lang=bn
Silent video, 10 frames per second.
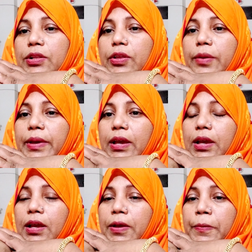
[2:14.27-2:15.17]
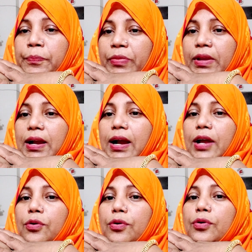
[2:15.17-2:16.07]
তবে
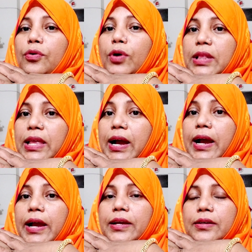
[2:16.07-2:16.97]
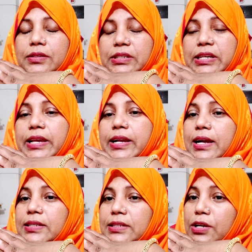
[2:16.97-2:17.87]
কারো কথায় সেই
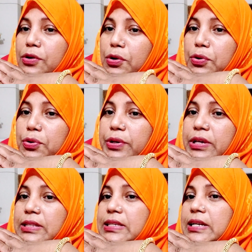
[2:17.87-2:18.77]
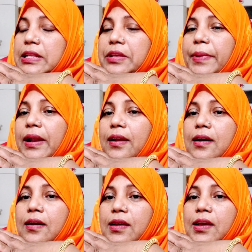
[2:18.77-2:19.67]
কাজটা কখনোই ছেড়ে দিবেন
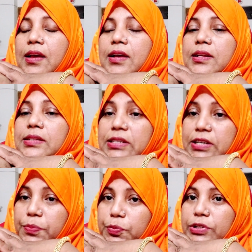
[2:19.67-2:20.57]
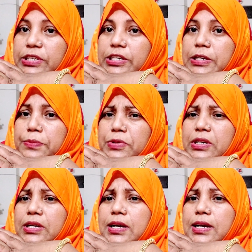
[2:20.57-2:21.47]
না যেটা পজিটিভ
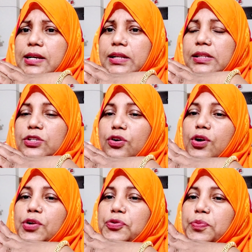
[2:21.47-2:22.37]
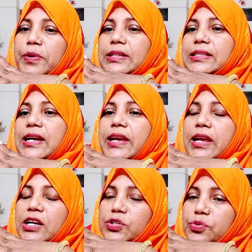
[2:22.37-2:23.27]
সেটা ঝড় তুফান যাই
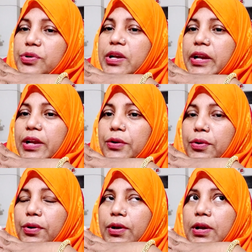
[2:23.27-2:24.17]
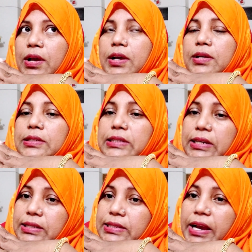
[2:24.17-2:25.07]
আসুক না কেন যে
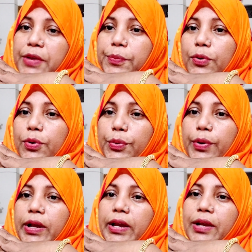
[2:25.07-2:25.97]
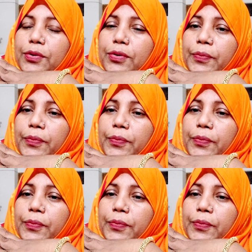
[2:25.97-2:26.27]
যাই বলুক না কেন